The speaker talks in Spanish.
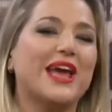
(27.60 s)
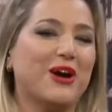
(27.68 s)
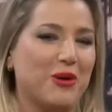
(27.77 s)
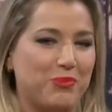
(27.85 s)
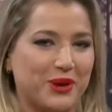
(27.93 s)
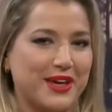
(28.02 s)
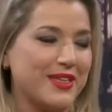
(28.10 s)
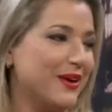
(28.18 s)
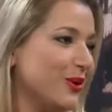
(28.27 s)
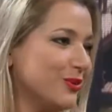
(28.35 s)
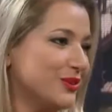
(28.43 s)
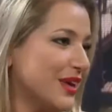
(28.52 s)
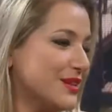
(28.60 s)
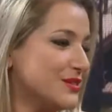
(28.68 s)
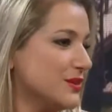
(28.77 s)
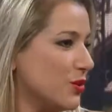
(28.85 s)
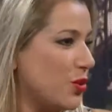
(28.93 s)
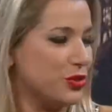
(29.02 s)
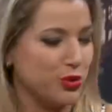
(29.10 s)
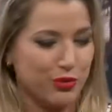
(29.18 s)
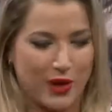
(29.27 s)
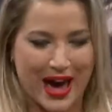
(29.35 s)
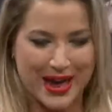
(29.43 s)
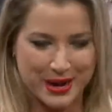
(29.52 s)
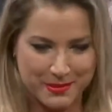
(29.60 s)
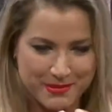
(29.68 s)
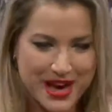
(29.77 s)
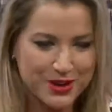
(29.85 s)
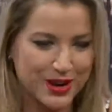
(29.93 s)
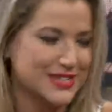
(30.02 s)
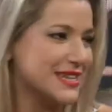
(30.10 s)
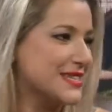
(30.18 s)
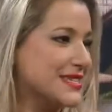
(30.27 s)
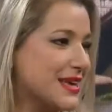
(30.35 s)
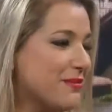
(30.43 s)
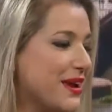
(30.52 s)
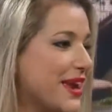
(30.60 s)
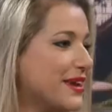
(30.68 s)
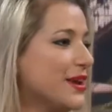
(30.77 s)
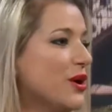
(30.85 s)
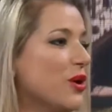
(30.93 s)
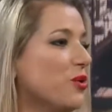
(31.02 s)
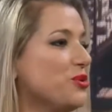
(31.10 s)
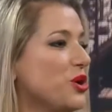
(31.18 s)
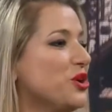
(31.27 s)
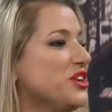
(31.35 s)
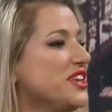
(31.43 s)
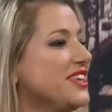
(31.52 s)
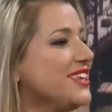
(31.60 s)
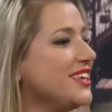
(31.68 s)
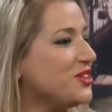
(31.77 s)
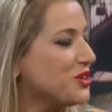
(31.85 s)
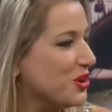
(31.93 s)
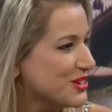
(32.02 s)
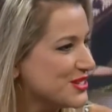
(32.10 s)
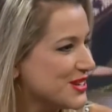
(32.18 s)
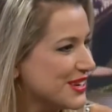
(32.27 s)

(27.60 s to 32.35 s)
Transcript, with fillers: lejos, porque digo, ustedes cuando armaron la Jazz Ensemble eran unos niñitos.